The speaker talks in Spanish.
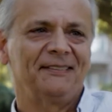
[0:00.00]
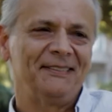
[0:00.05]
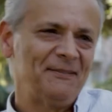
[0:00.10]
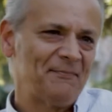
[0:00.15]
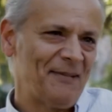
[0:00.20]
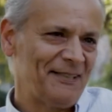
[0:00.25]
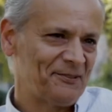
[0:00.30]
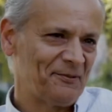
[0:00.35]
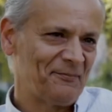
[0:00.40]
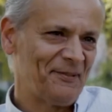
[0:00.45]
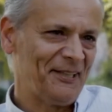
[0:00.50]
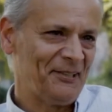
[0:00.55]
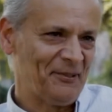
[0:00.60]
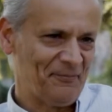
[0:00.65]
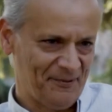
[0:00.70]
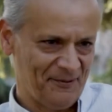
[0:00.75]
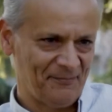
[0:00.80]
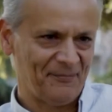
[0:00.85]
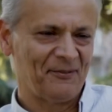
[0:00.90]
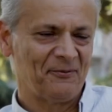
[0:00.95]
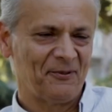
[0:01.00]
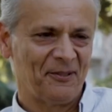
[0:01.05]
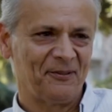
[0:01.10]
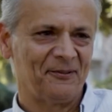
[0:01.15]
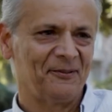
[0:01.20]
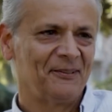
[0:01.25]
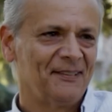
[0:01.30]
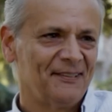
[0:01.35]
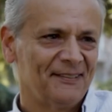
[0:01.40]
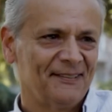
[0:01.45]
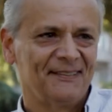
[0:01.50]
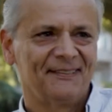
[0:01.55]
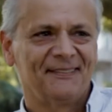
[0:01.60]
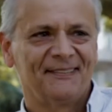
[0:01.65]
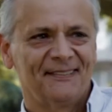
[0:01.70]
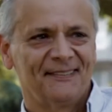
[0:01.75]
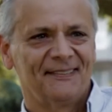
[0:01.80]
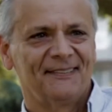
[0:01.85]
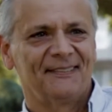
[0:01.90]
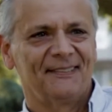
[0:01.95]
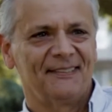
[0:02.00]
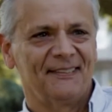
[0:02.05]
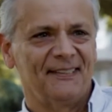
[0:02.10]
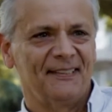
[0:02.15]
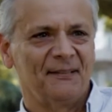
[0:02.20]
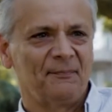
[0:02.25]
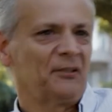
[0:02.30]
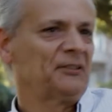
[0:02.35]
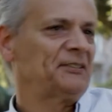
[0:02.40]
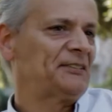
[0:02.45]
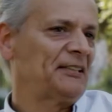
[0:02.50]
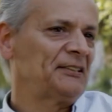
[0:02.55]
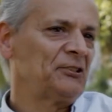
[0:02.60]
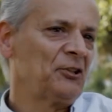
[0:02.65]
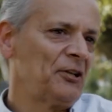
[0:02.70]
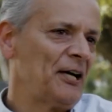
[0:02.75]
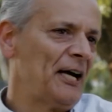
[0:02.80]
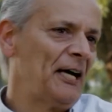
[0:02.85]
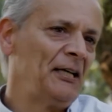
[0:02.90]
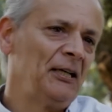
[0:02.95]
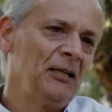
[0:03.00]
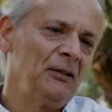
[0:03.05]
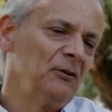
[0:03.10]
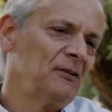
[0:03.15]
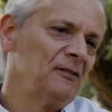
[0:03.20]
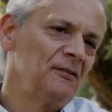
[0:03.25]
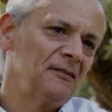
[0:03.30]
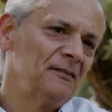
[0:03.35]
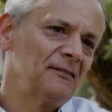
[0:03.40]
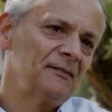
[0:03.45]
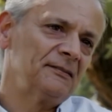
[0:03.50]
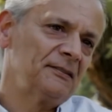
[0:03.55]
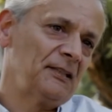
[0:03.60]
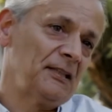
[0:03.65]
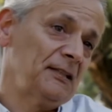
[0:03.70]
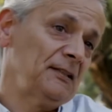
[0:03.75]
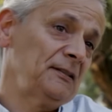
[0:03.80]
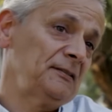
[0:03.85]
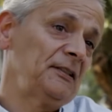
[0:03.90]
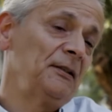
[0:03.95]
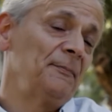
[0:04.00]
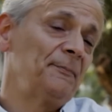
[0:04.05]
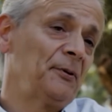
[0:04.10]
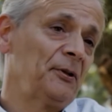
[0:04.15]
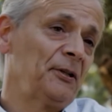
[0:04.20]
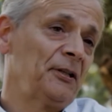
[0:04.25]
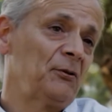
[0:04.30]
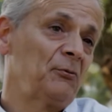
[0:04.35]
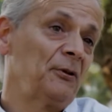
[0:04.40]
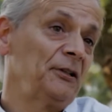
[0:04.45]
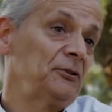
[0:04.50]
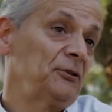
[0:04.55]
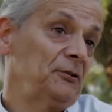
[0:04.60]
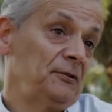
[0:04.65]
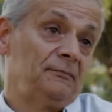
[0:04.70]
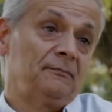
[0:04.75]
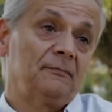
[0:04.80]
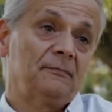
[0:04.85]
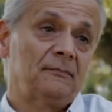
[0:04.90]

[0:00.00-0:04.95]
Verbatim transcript: Sí, más o menos, pero me acuerdo. porque Sandoná, en el, ya tiempo de descuento,